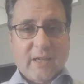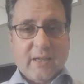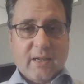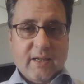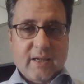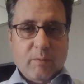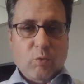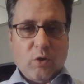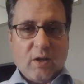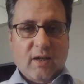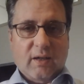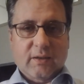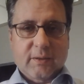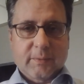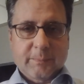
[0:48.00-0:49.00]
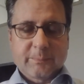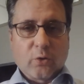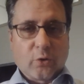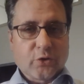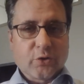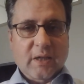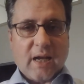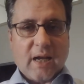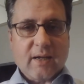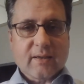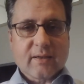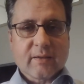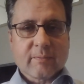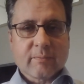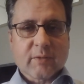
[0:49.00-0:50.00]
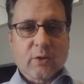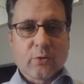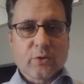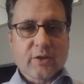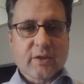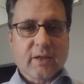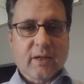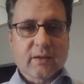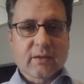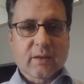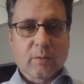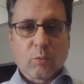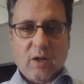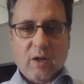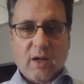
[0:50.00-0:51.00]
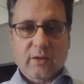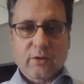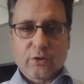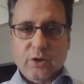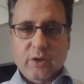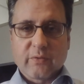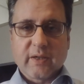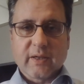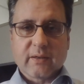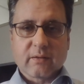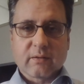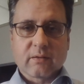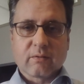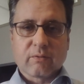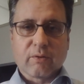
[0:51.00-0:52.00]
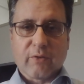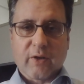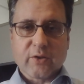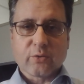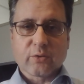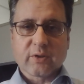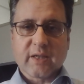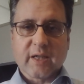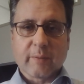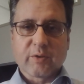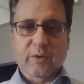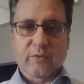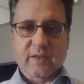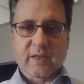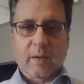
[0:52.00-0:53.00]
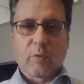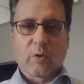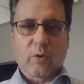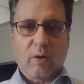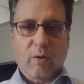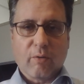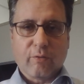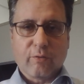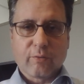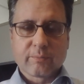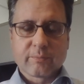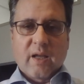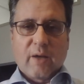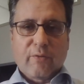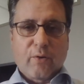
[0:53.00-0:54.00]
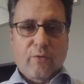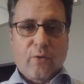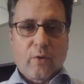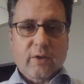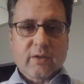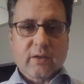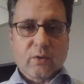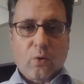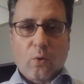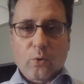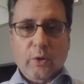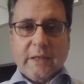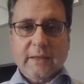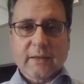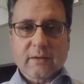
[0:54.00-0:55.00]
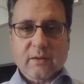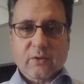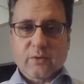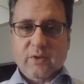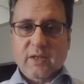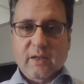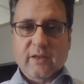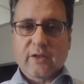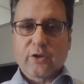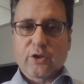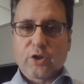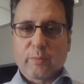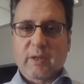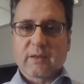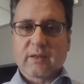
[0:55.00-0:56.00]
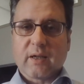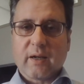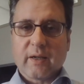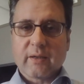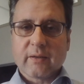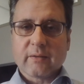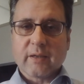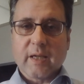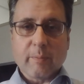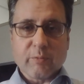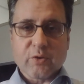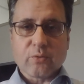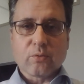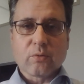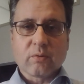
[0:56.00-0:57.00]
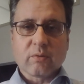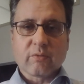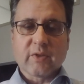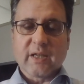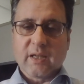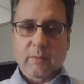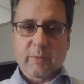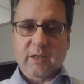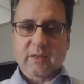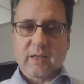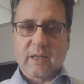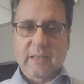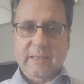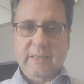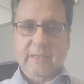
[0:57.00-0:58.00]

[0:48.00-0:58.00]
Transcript: war kein Demokrat. 1918 löste er die demokratisch gewählte verfassungsgebende Versammlung auf. Er verfolgte konkurrierende sozialistische Parteien ebenso wie innerparteiliche